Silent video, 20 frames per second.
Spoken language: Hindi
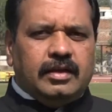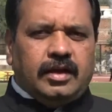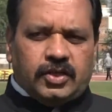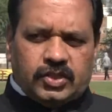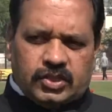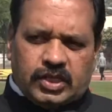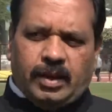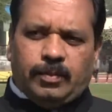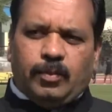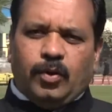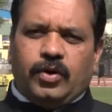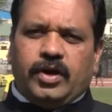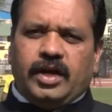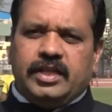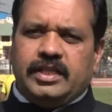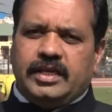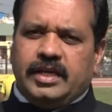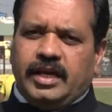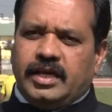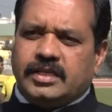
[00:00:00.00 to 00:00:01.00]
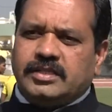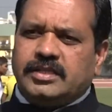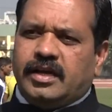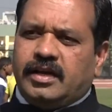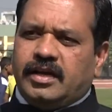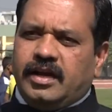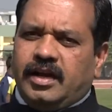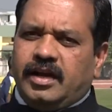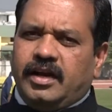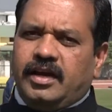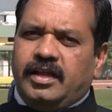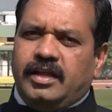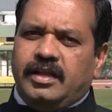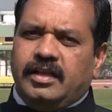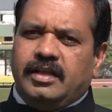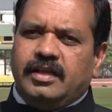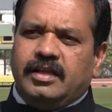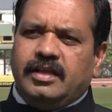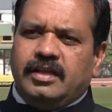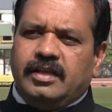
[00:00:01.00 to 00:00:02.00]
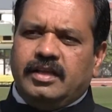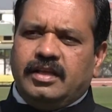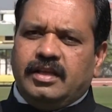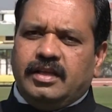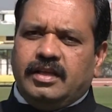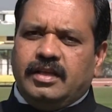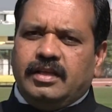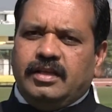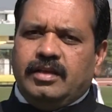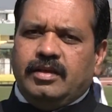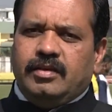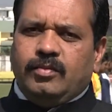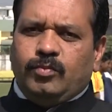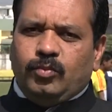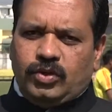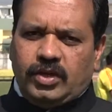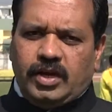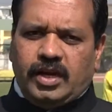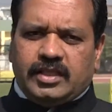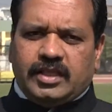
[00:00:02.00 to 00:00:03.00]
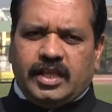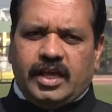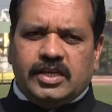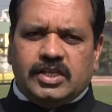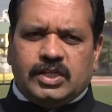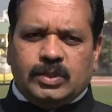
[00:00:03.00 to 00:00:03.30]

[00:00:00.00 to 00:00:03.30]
अच्छा मौका दिया है सरकार ने मुझे लगता है